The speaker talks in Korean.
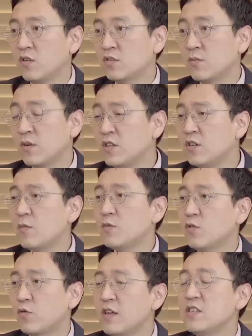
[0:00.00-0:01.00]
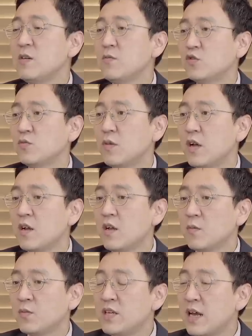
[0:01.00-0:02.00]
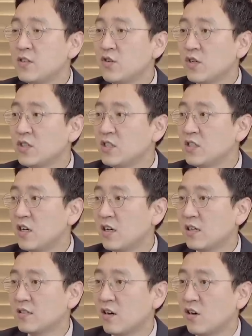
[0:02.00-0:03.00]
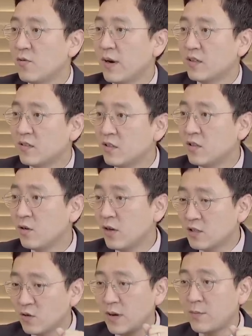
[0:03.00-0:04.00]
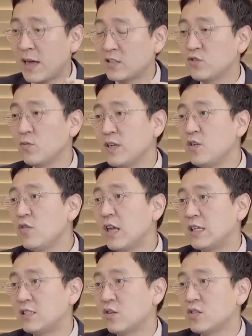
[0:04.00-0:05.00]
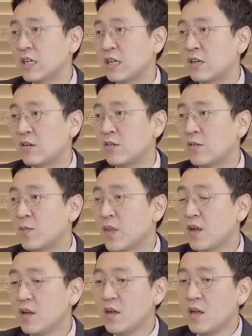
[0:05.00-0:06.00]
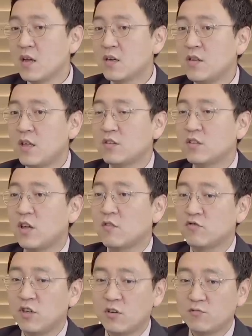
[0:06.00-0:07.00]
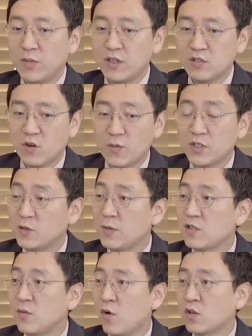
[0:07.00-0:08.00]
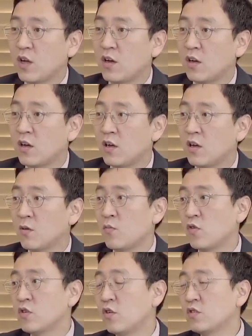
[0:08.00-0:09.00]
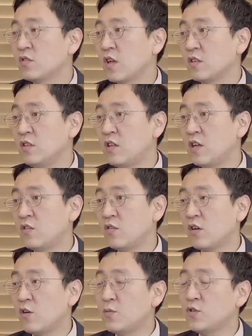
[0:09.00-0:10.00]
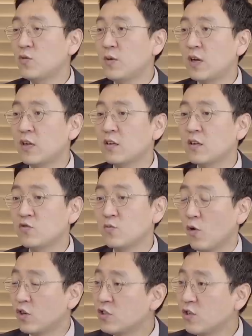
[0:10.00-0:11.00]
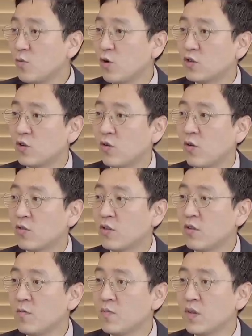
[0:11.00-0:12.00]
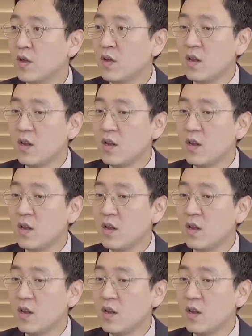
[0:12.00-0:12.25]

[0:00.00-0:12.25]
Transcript: 여성 뭐 이러면서 굉장히 뭐 좀 비난적인 시각에 셀러브레이트들이 가서 막 마시고 막 이런 게 있었잖아요. 네. 네. 근데 그게 우리가 믹스 커피 집에서 먹다가 뭐 그럴 듯한 인테리어의 커피숍에 가니까 좀 멋있어 보였던 거거든요. 음.